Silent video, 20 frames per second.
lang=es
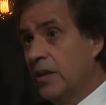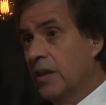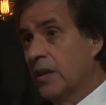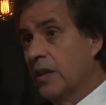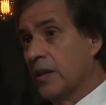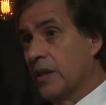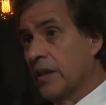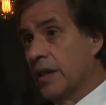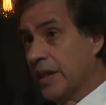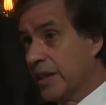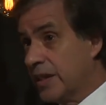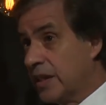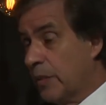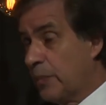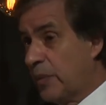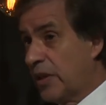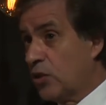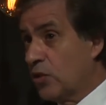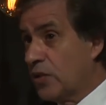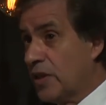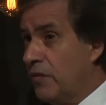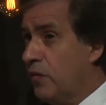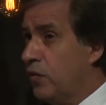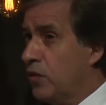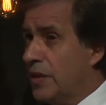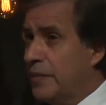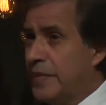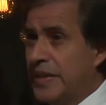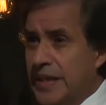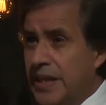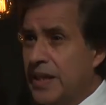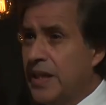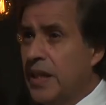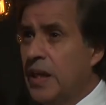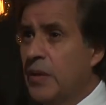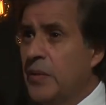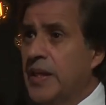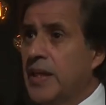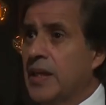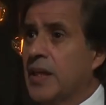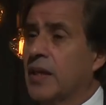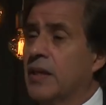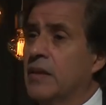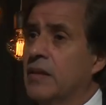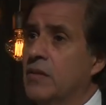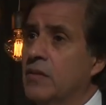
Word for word: En, este aspecto tan fundamental que es la vida.